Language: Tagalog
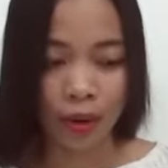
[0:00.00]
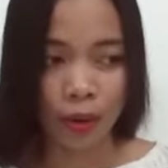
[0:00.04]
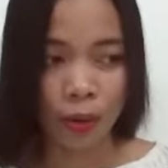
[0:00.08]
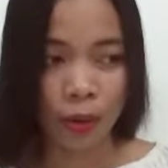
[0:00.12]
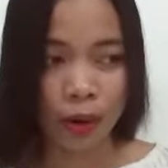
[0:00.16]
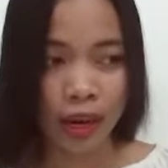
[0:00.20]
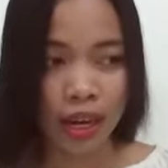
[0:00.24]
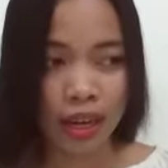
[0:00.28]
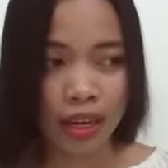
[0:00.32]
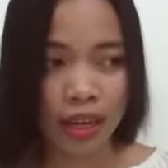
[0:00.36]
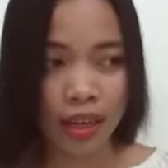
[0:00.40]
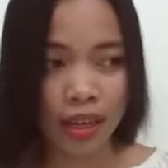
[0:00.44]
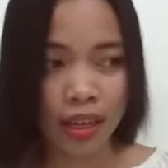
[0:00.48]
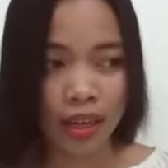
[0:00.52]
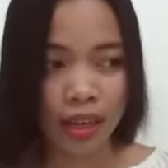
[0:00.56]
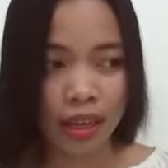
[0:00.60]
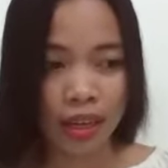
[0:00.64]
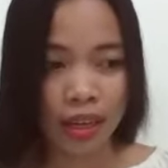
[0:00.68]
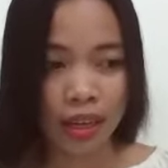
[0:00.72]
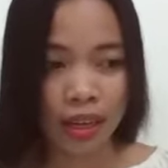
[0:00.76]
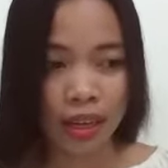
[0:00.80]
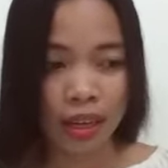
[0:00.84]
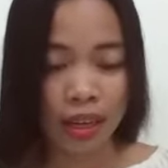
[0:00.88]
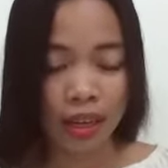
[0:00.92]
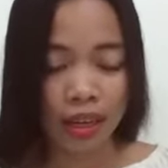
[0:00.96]
Why?
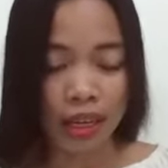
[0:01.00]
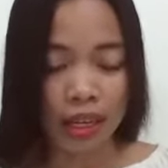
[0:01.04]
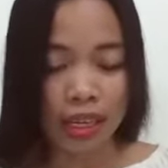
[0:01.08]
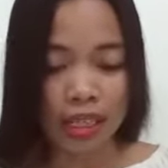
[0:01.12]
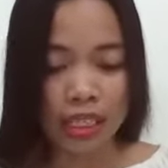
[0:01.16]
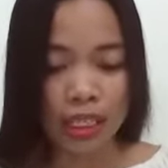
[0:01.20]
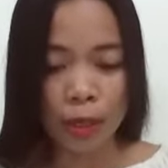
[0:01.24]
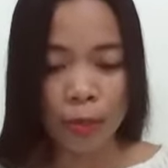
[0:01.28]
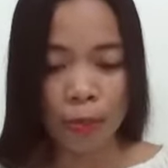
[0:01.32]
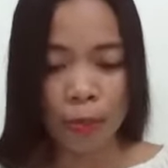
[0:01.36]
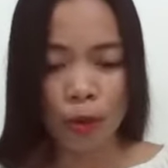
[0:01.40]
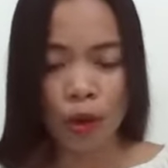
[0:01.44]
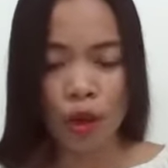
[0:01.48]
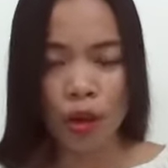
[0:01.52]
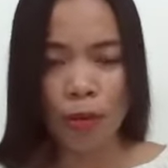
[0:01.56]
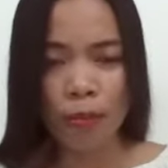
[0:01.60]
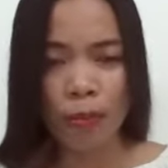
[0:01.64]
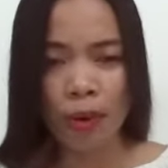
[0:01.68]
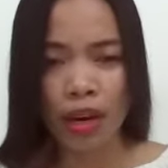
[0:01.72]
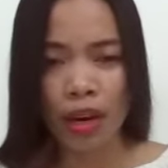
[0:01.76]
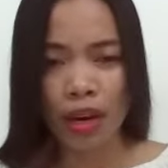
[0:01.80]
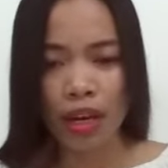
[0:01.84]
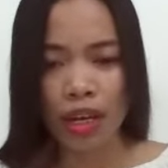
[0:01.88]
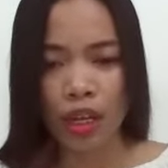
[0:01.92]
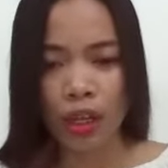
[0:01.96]
Kasi po yung
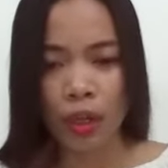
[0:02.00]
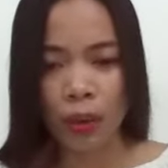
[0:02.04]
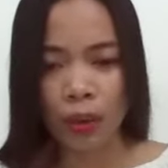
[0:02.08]
mga